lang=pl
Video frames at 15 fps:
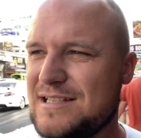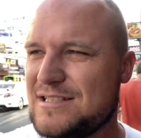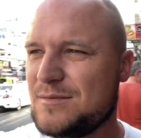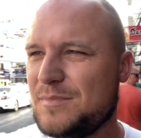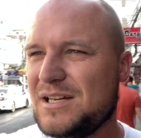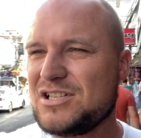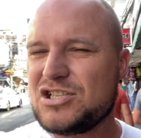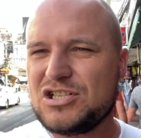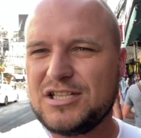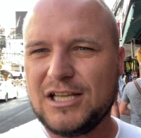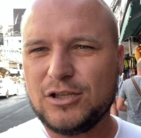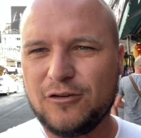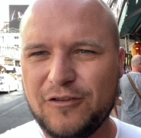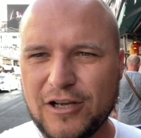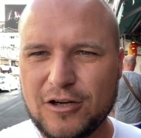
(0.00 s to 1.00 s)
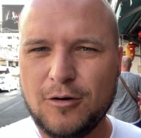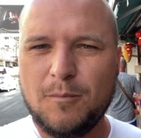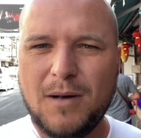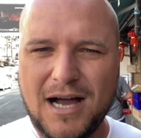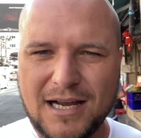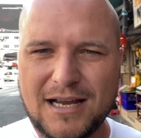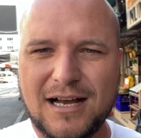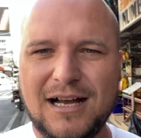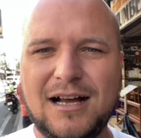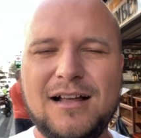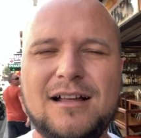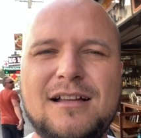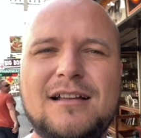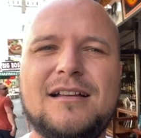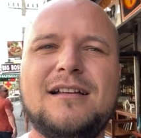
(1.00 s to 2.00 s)
chcę zobaczyć na nowego maka,
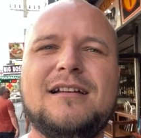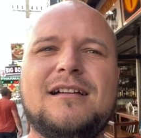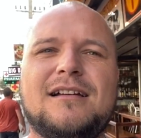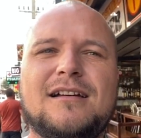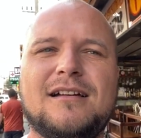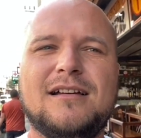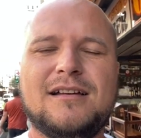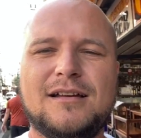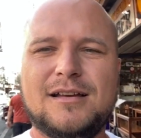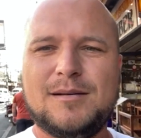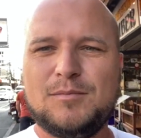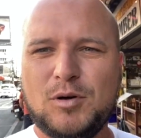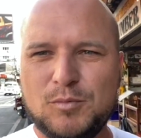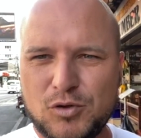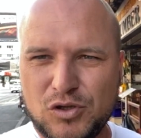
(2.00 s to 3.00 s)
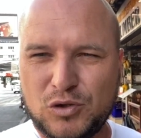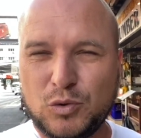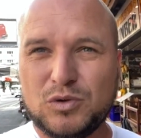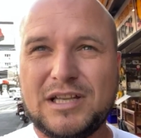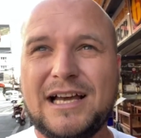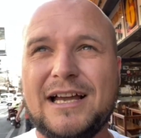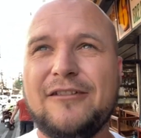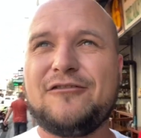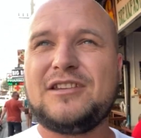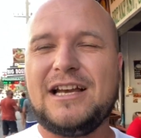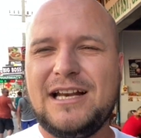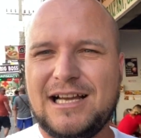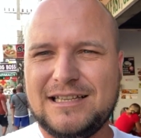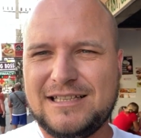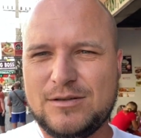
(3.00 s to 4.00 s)
e, bo mój tutaj w
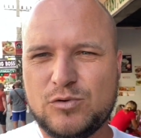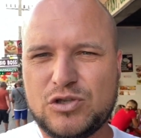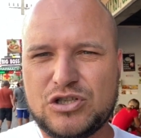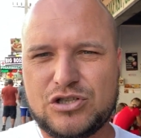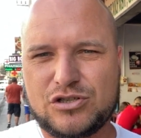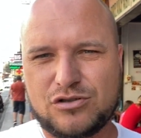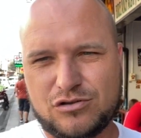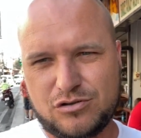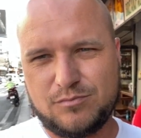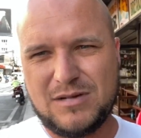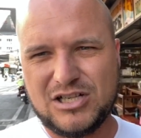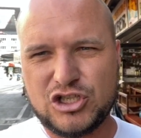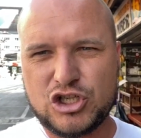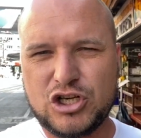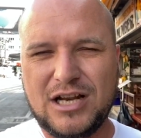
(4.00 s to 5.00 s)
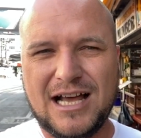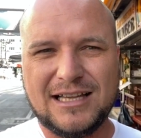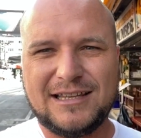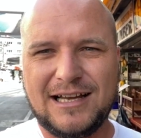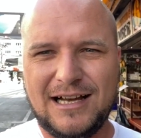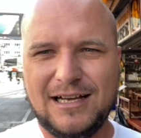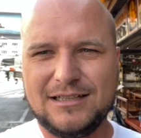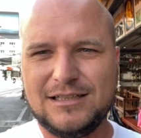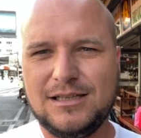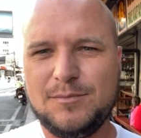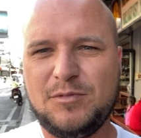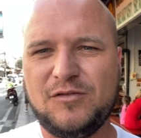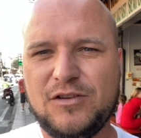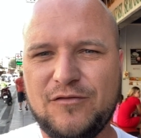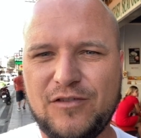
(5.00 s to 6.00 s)
Tajlandii już ma 3 lata i
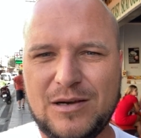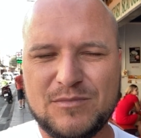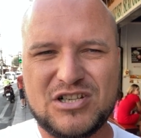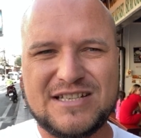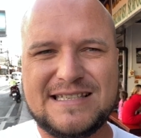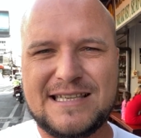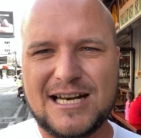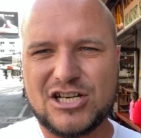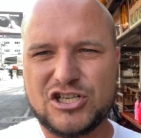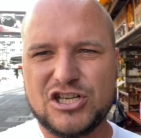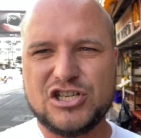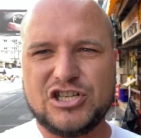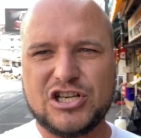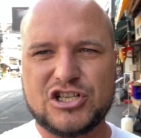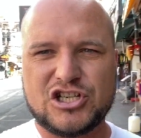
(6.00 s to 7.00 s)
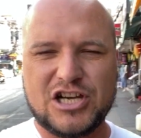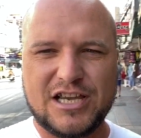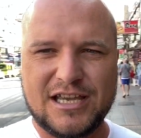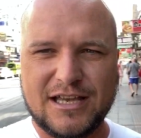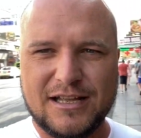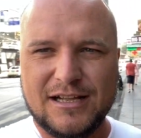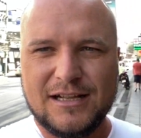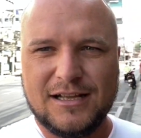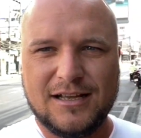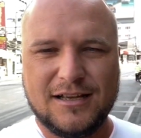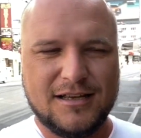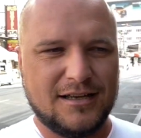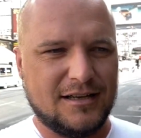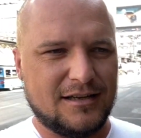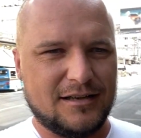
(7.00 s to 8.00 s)
powiem wam, że strasznie się grzeje.
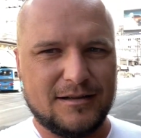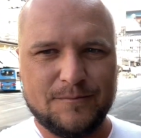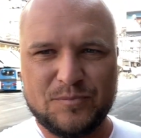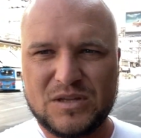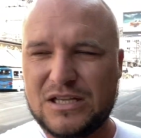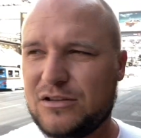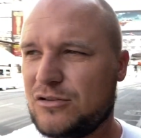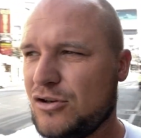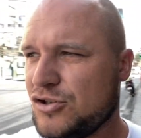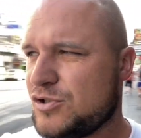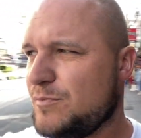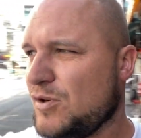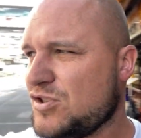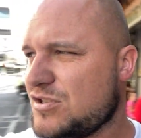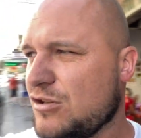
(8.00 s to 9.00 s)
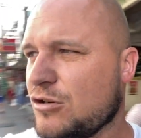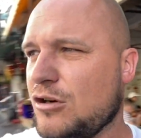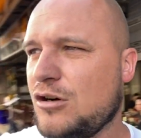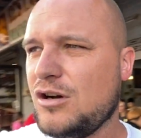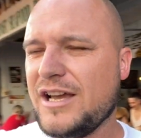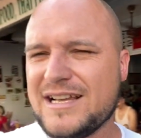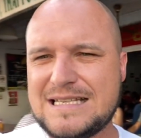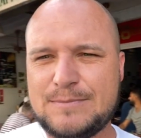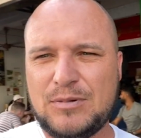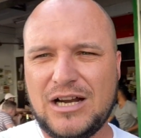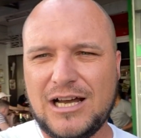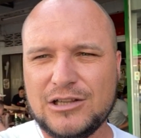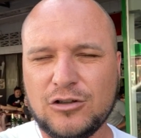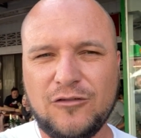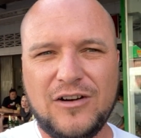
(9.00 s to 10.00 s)
E, dość mocno go
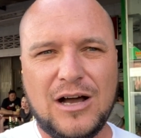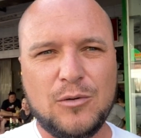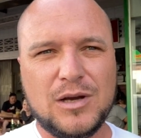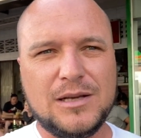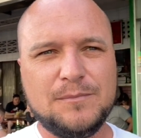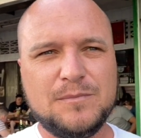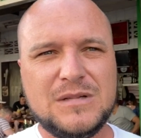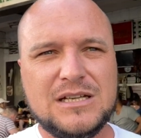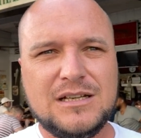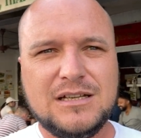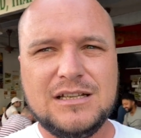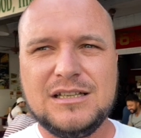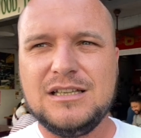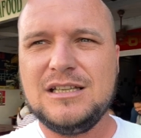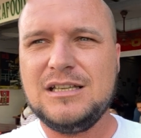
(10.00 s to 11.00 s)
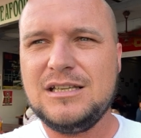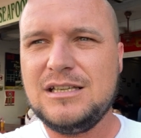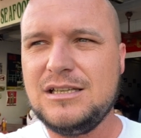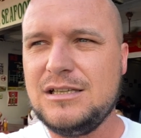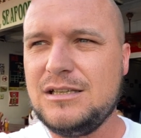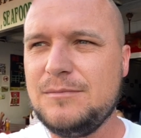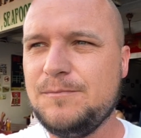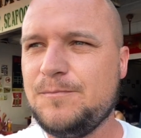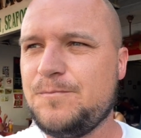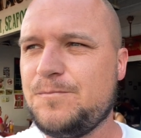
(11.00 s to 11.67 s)
eksploatowałem i